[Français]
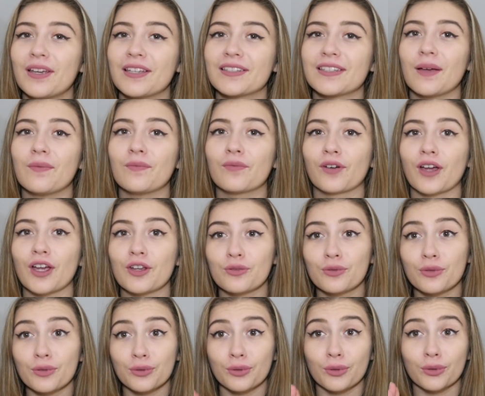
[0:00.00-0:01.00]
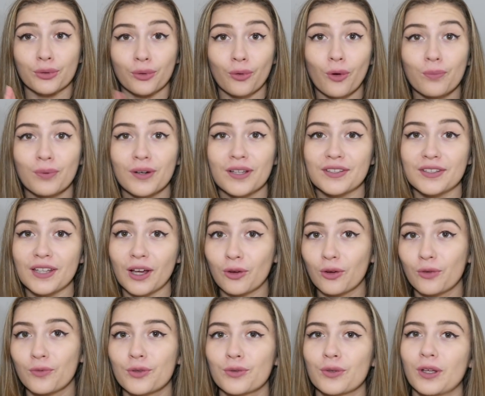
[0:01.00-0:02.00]
et ça me ferait juste trop plaisir
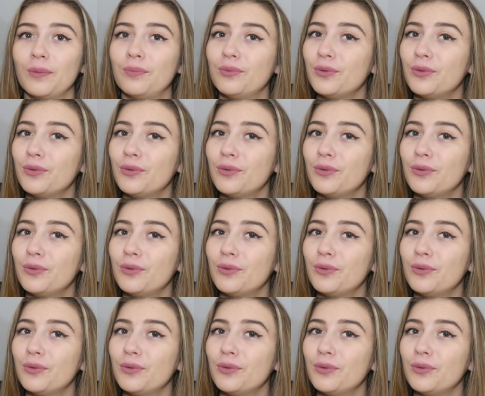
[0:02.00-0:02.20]
que vous soyez